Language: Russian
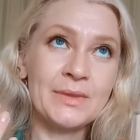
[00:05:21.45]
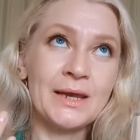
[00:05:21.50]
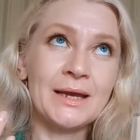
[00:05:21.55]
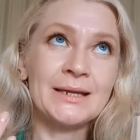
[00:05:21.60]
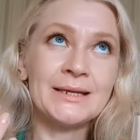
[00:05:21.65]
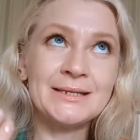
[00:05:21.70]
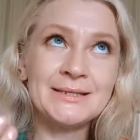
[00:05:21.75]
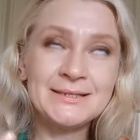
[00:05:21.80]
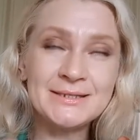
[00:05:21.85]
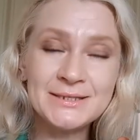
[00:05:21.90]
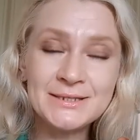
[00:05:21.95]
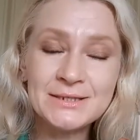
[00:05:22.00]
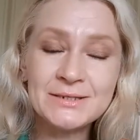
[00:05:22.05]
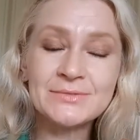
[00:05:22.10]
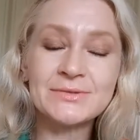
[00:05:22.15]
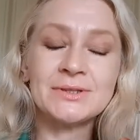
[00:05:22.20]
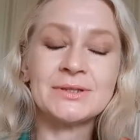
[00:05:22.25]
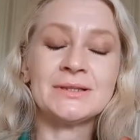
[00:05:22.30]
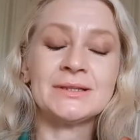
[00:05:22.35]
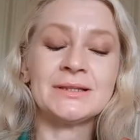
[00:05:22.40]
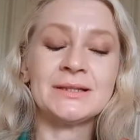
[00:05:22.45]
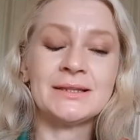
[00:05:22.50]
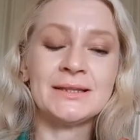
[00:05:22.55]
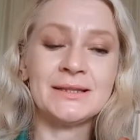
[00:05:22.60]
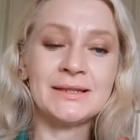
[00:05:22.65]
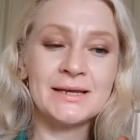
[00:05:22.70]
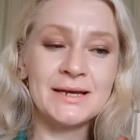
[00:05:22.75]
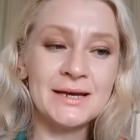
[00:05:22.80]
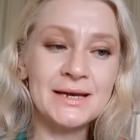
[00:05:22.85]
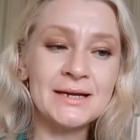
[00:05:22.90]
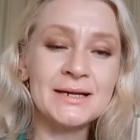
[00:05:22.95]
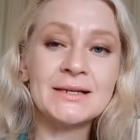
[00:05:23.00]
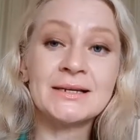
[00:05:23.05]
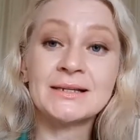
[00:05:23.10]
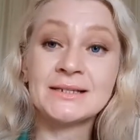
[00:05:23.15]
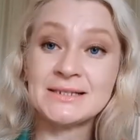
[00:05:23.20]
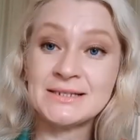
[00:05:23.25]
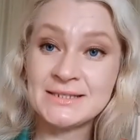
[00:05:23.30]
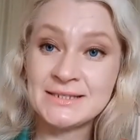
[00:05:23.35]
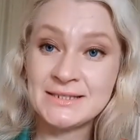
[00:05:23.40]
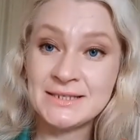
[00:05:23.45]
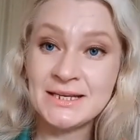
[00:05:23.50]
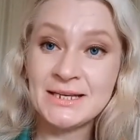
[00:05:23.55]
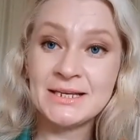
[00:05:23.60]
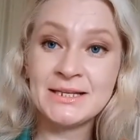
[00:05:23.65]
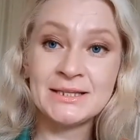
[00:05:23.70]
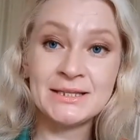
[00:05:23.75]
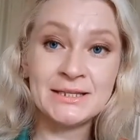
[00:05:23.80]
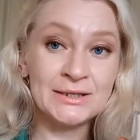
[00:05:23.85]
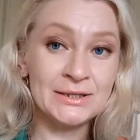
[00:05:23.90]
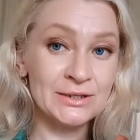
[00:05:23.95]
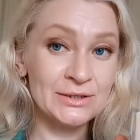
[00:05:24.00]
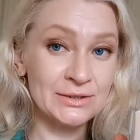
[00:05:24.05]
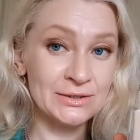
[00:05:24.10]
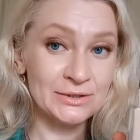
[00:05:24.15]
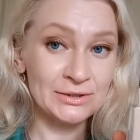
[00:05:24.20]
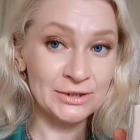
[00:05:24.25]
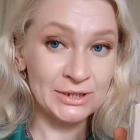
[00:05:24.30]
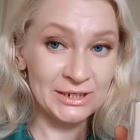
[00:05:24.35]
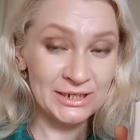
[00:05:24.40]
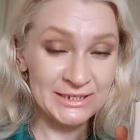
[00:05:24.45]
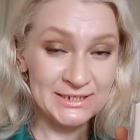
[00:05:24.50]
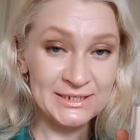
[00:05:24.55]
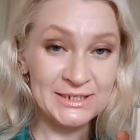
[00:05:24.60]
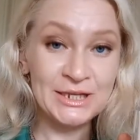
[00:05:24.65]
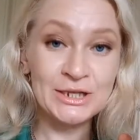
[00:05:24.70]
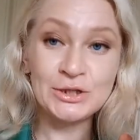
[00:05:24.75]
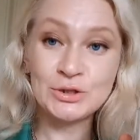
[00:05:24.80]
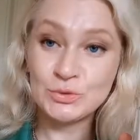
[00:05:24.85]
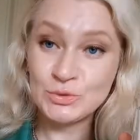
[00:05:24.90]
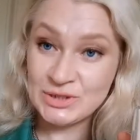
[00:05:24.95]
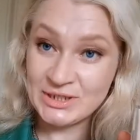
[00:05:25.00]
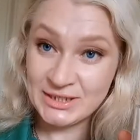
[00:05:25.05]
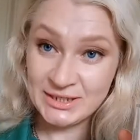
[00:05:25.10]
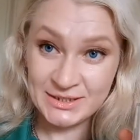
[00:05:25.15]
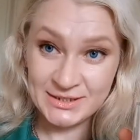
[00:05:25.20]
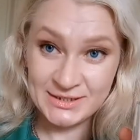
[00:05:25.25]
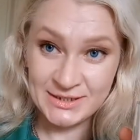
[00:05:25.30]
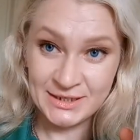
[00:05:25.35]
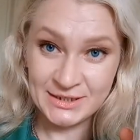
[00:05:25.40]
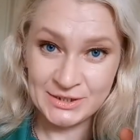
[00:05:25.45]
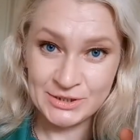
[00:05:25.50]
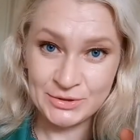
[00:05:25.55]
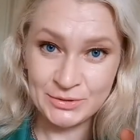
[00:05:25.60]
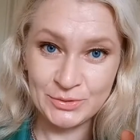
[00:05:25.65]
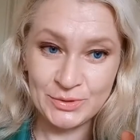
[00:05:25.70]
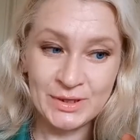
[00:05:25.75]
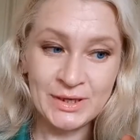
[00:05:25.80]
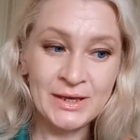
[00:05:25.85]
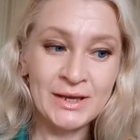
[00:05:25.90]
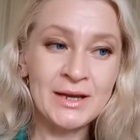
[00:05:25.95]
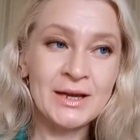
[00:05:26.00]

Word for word: ориентирован на, раздельный, на раздельную утилизацию.